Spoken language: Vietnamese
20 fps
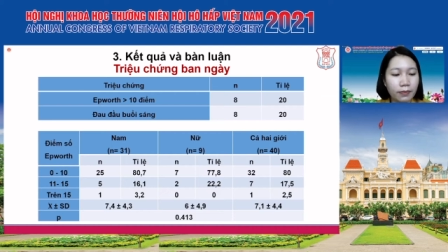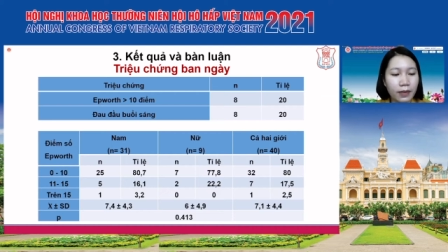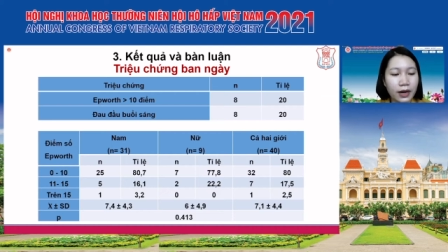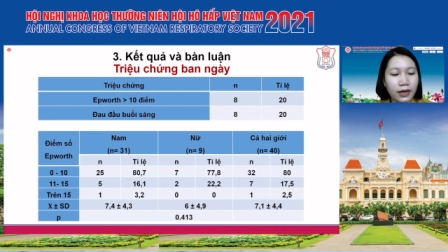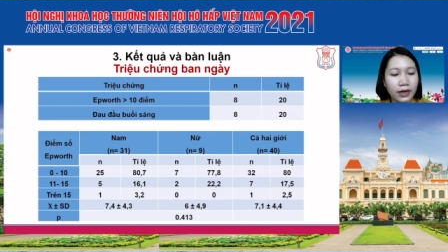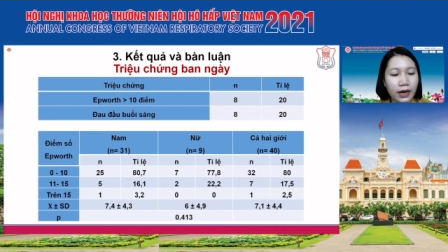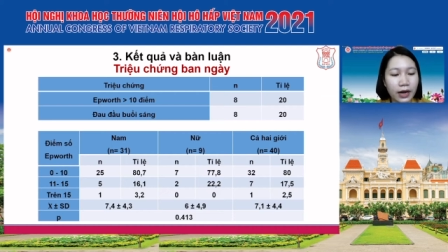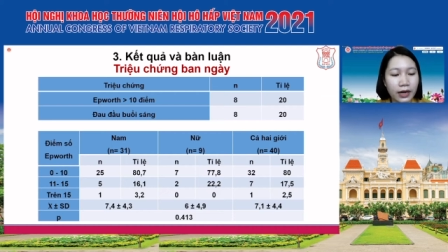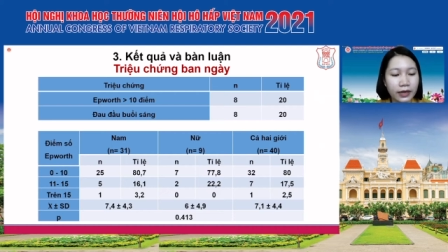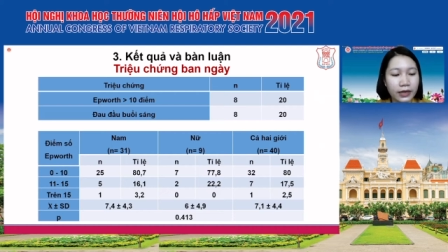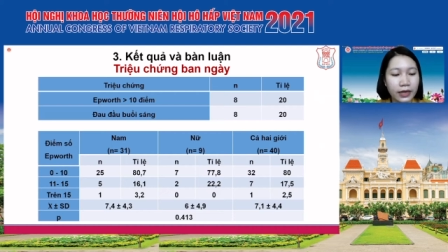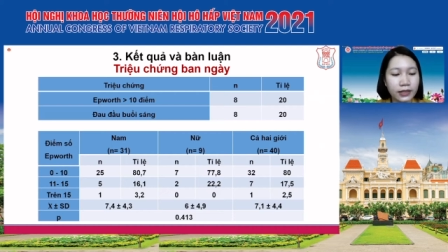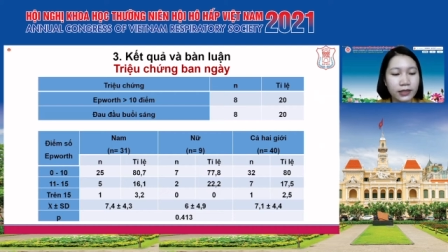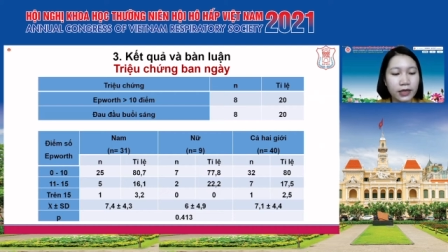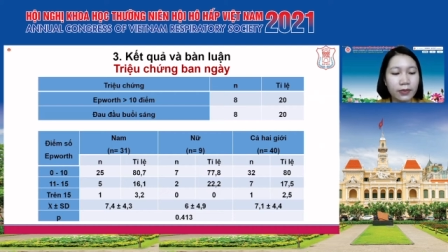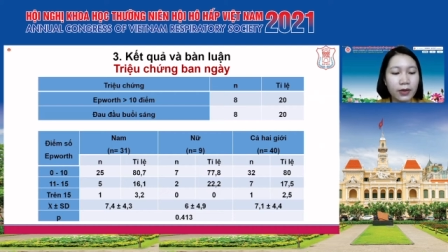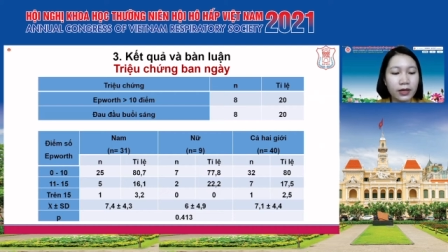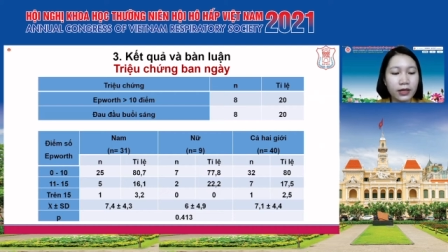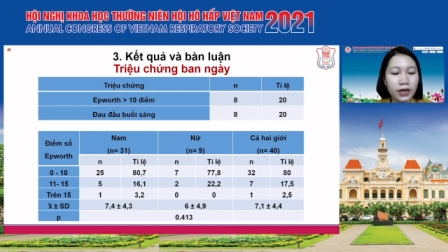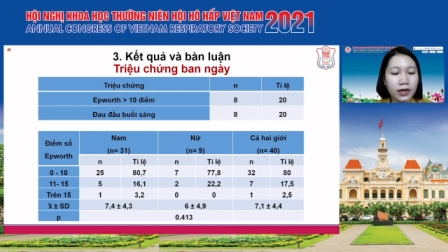ban ngày đánh
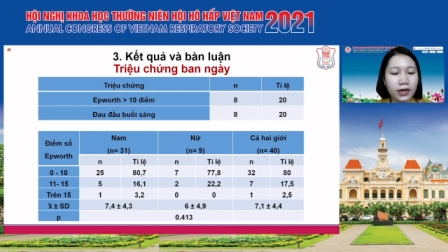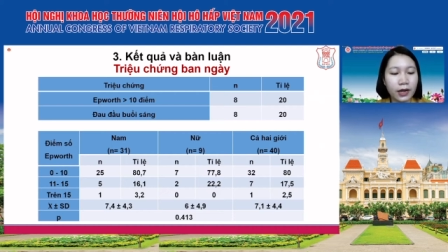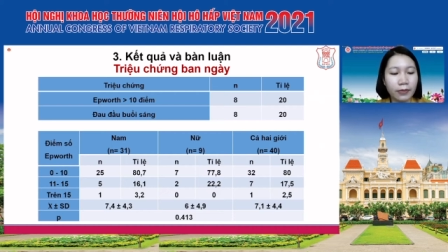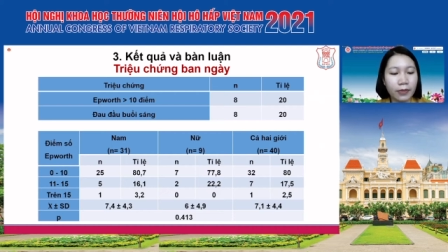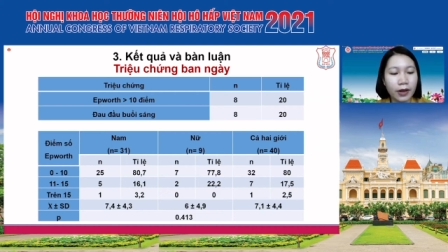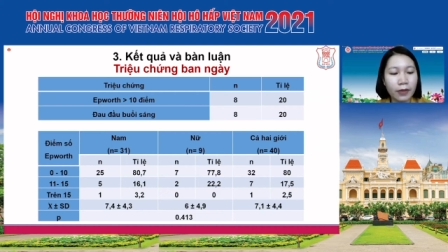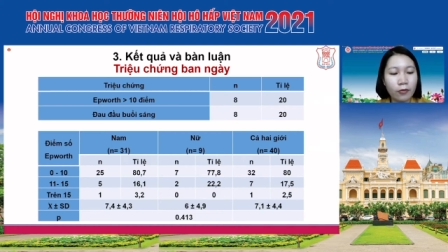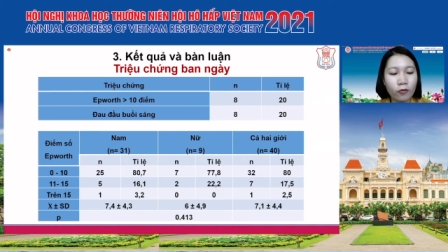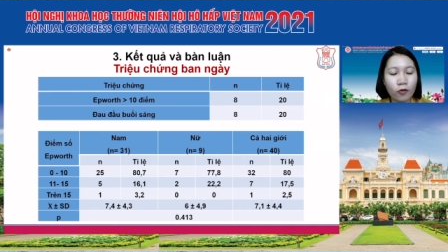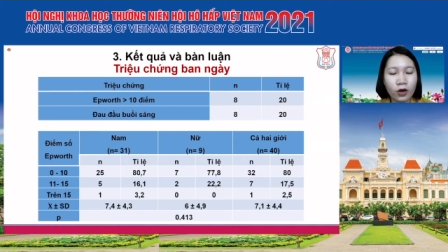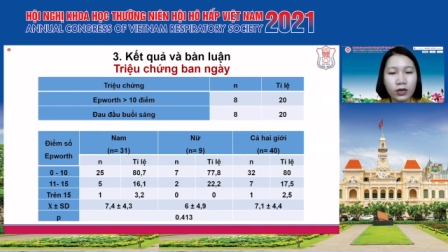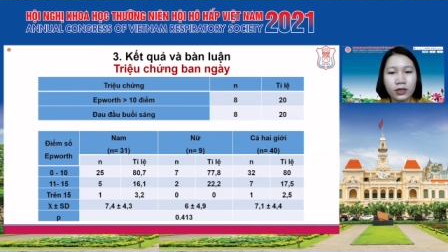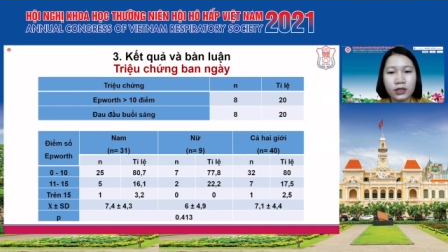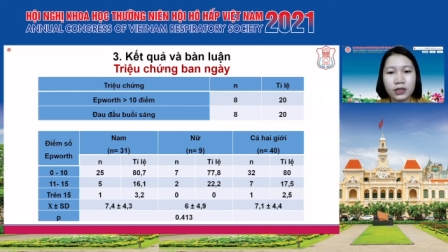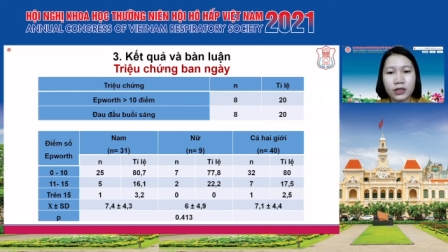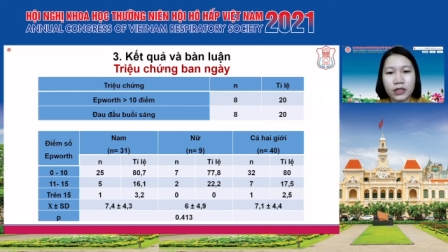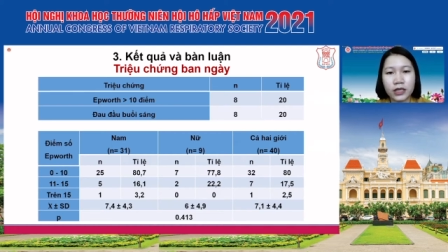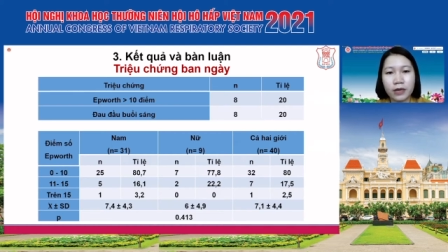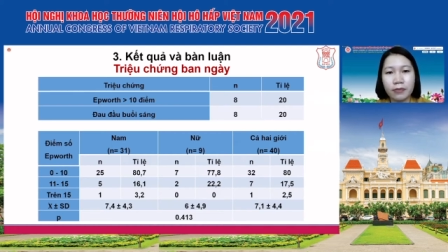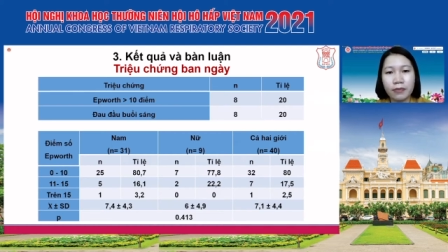giá bằng thang điểm Epworth
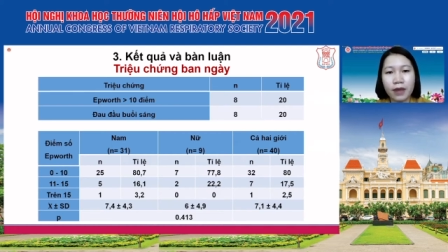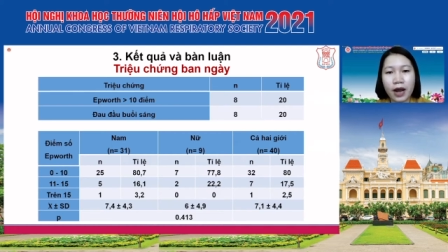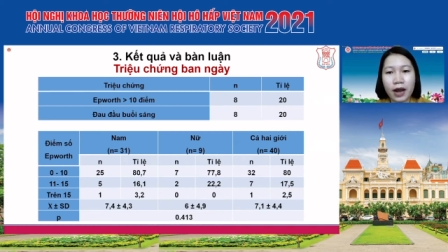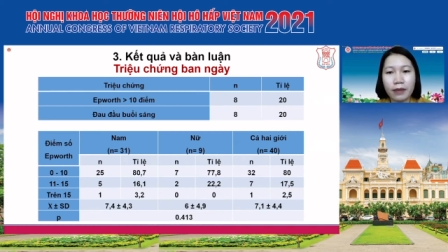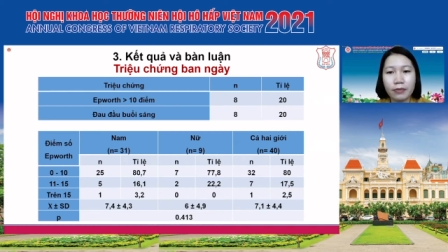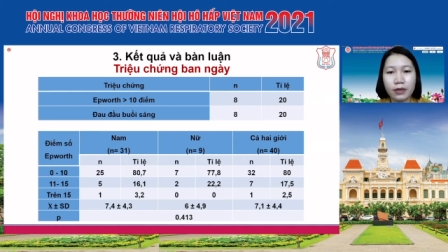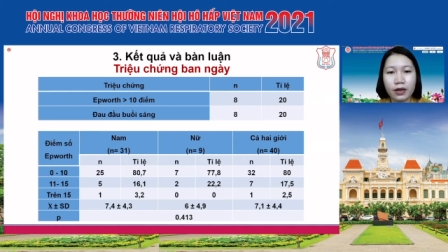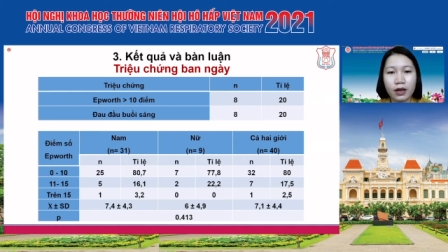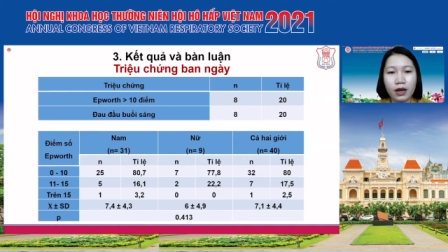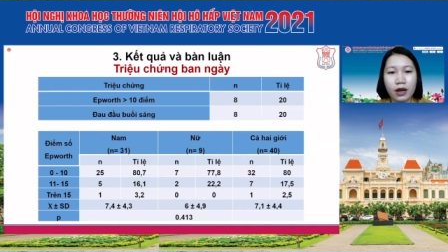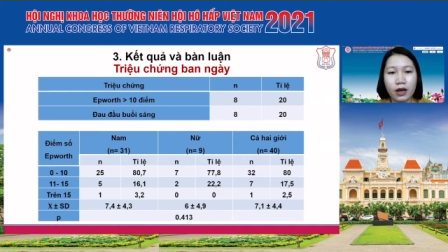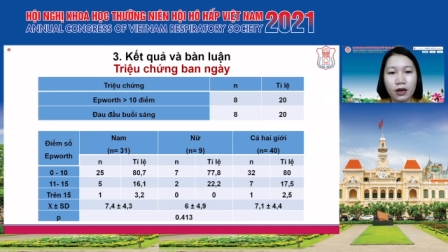chiếm 20